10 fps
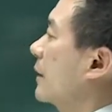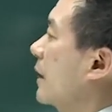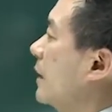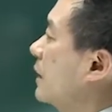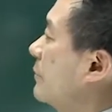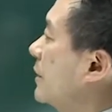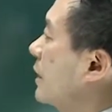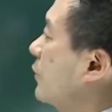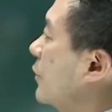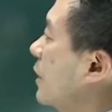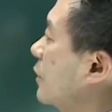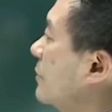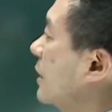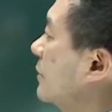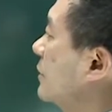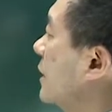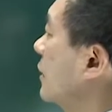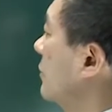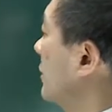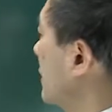계약금의 일을 위약금으로하기는 특약이 없는